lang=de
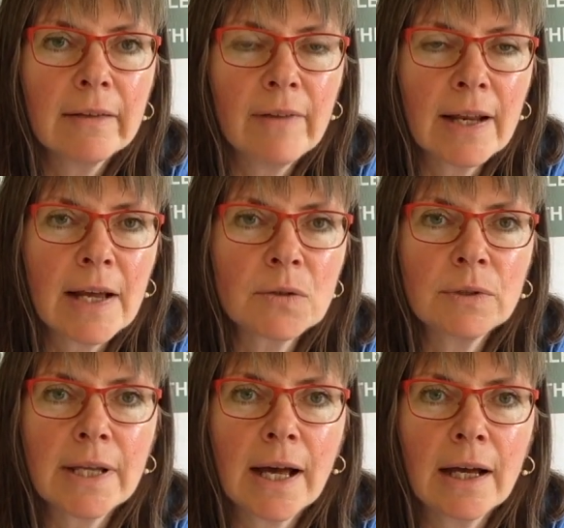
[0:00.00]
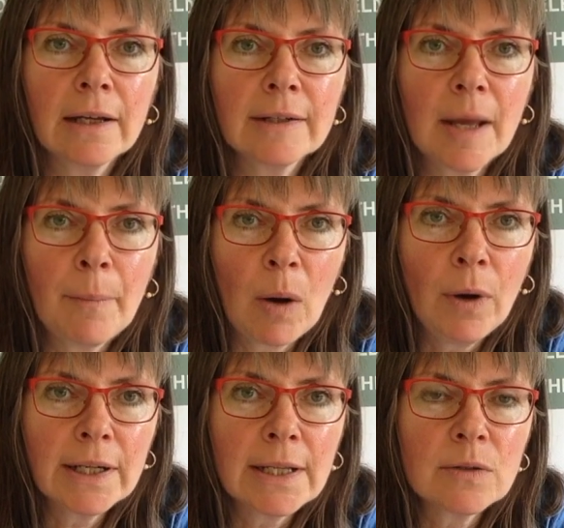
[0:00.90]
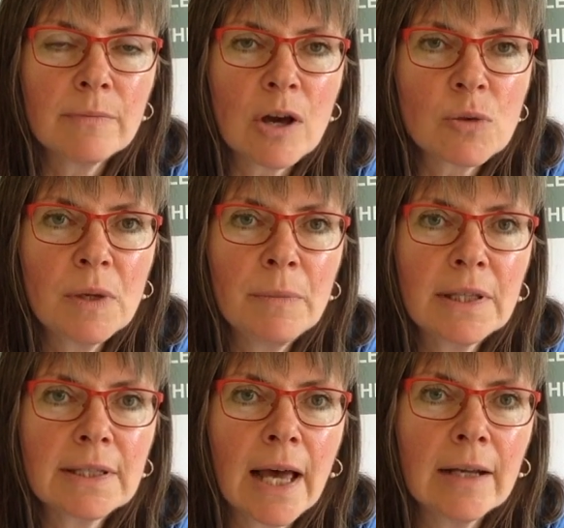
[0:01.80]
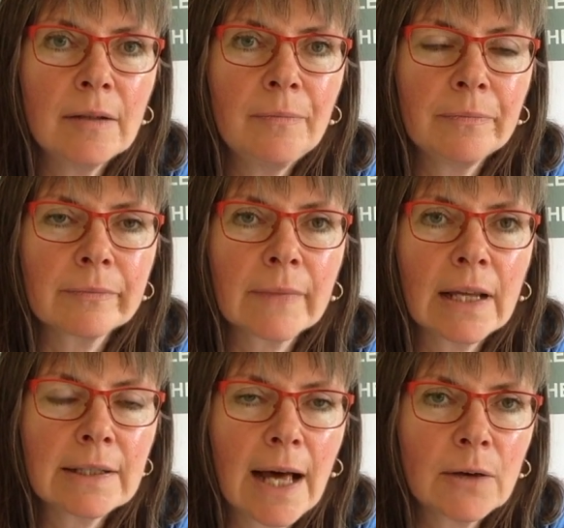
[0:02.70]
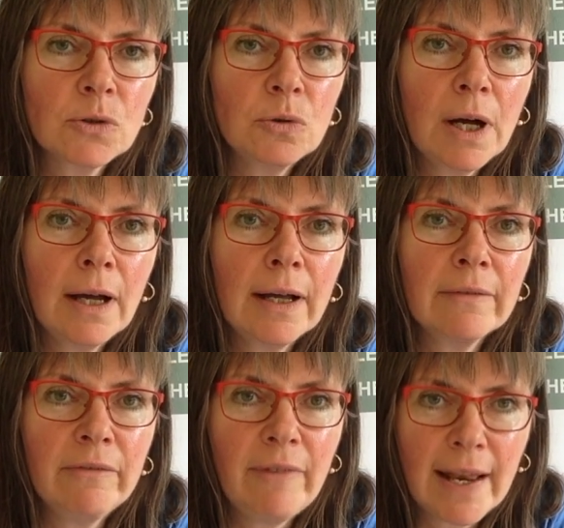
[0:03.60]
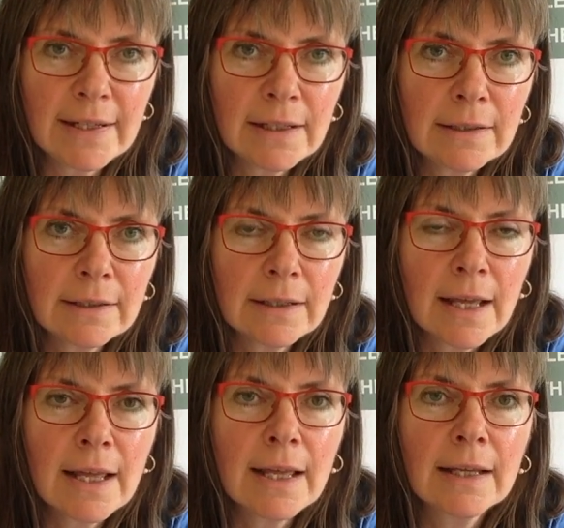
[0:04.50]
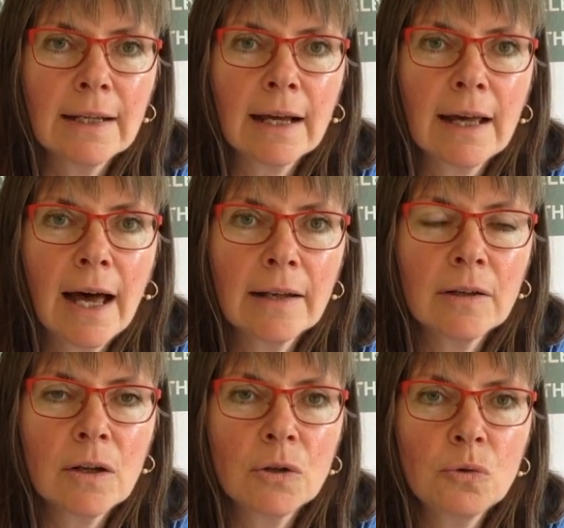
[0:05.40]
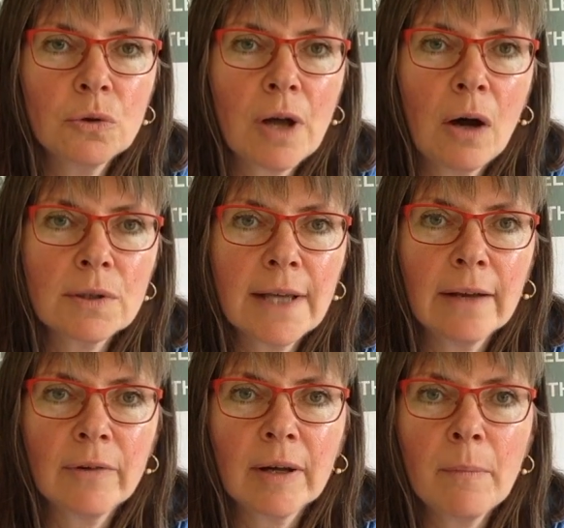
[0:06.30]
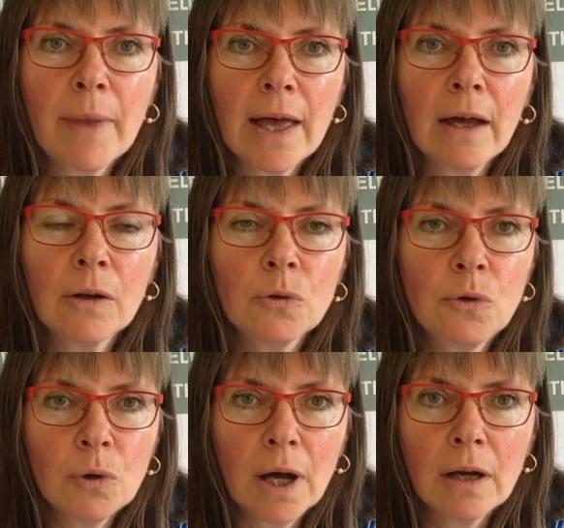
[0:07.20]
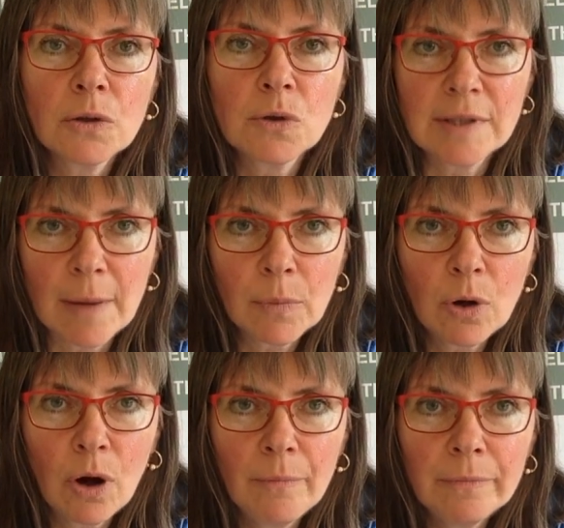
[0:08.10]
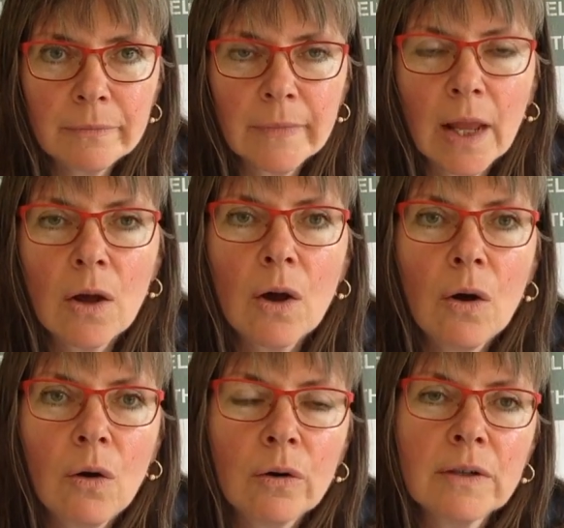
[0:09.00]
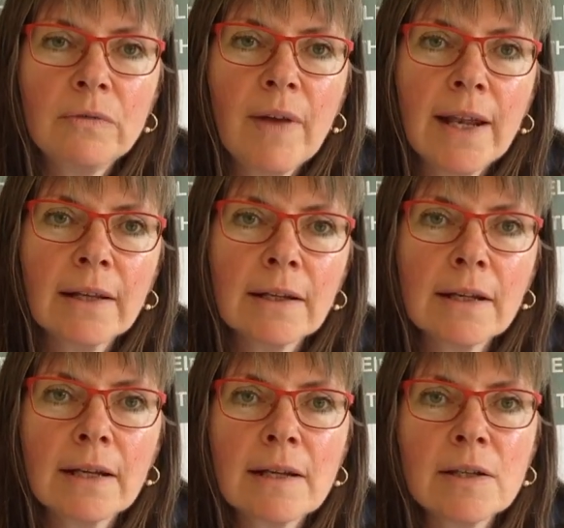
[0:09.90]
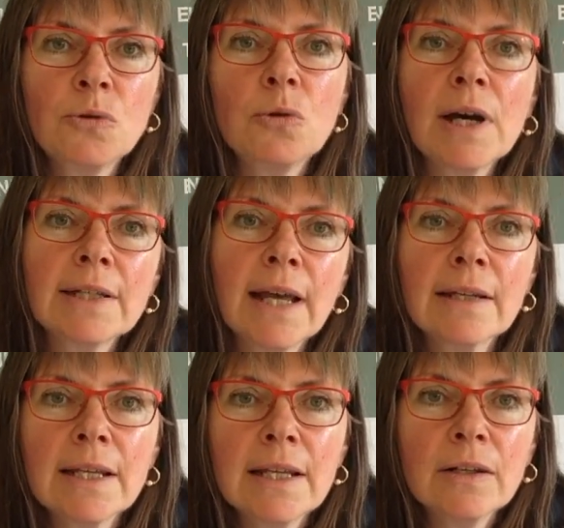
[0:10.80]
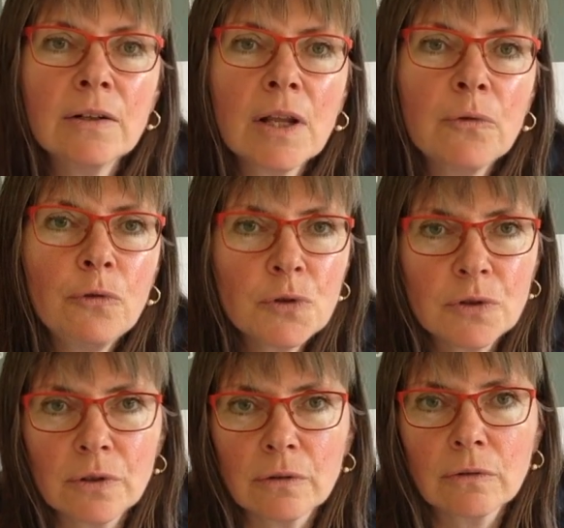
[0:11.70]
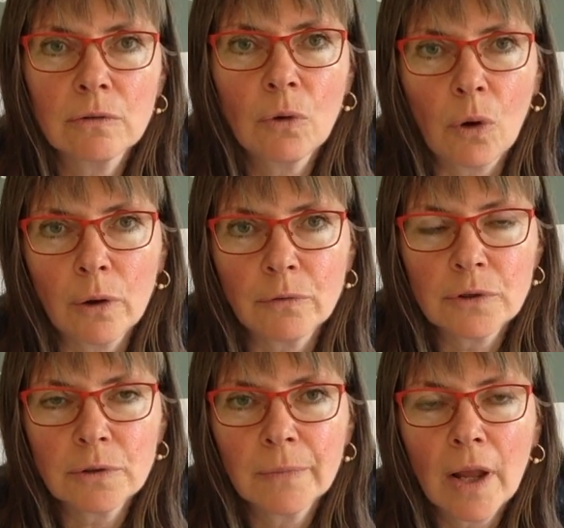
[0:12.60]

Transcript: wenn also der, der Bauer dann zum Beispiel mit seinem Traktor wendet, da kann durchaus einfach mehr Dünger zusammenkommen. Und wenn dieser Dünger dann in, in Pfützen läuft.